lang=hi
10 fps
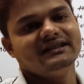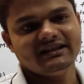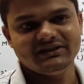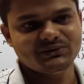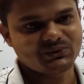
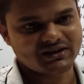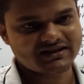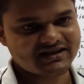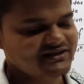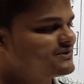नहीं होना
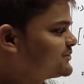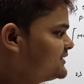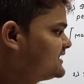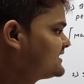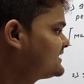चाहिए
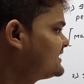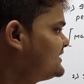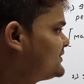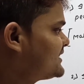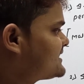कोई दिक्कत
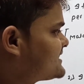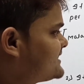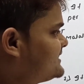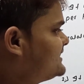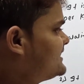नहीं होना
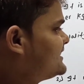चाहिए